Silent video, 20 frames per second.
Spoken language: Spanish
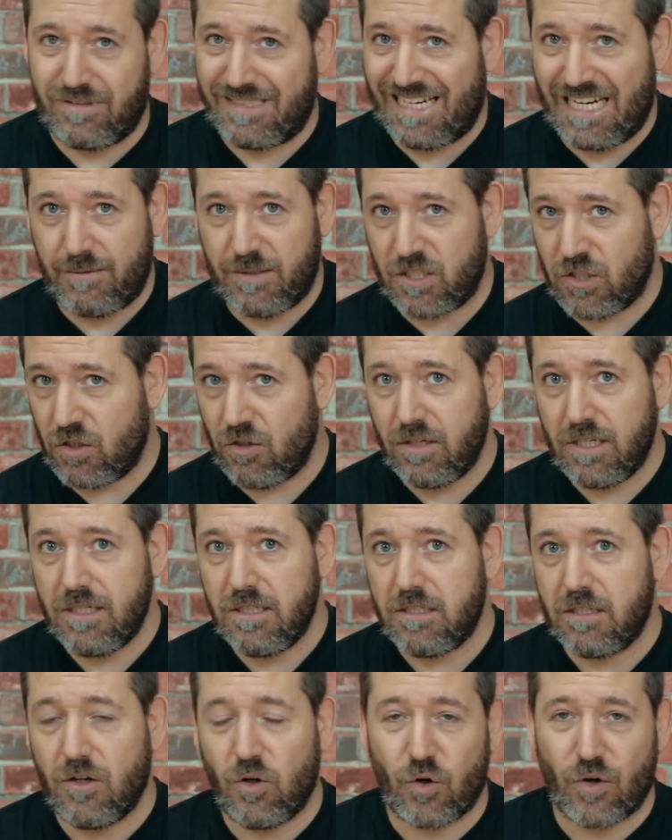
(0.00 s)

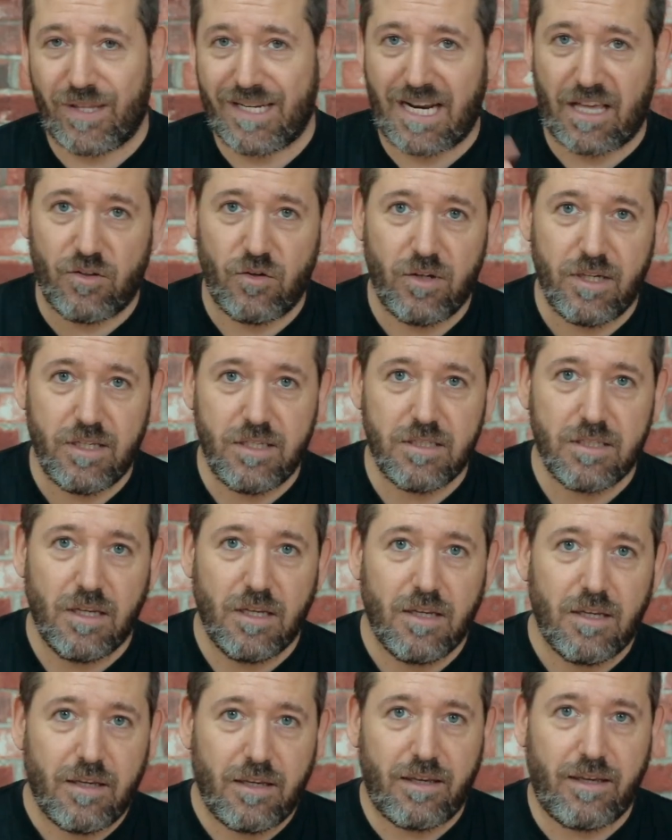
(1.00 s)
televisiones, ordenadores
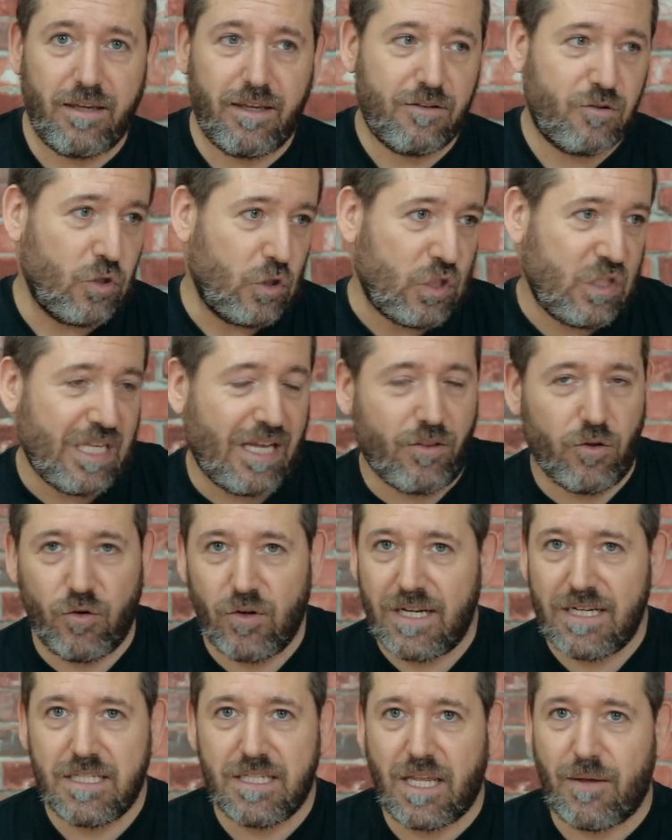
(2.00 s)
eh,
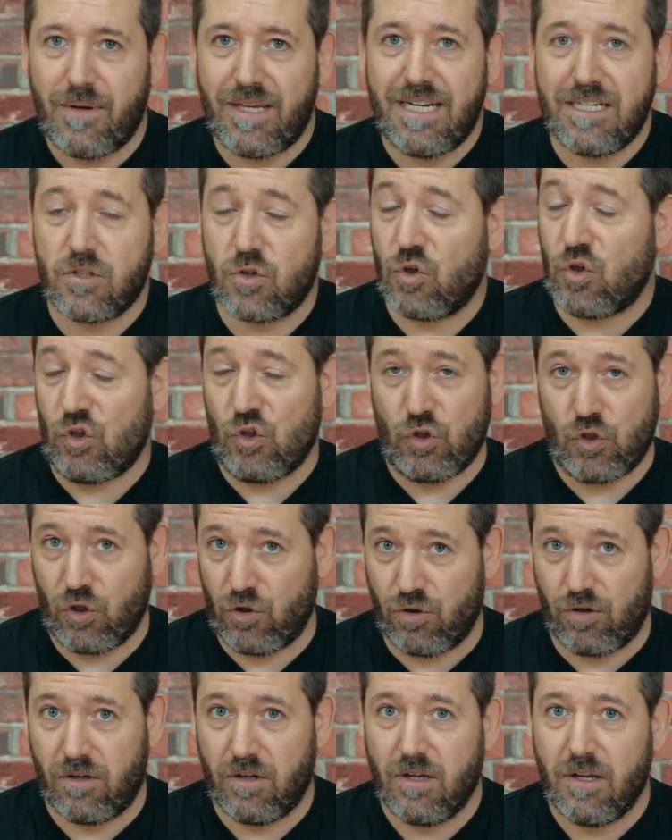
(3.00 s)
tostadoras, neveras, con
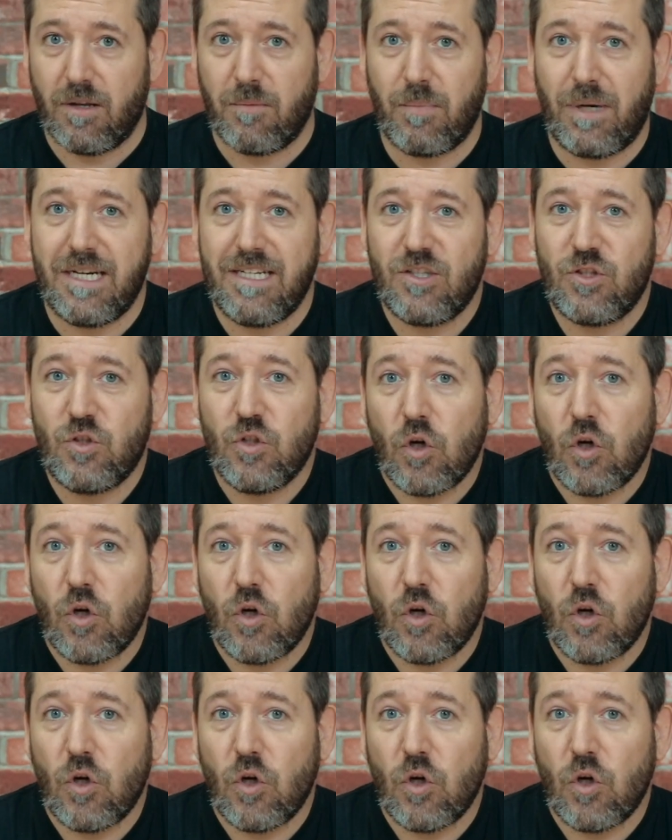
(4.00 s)
todo, ¿vale?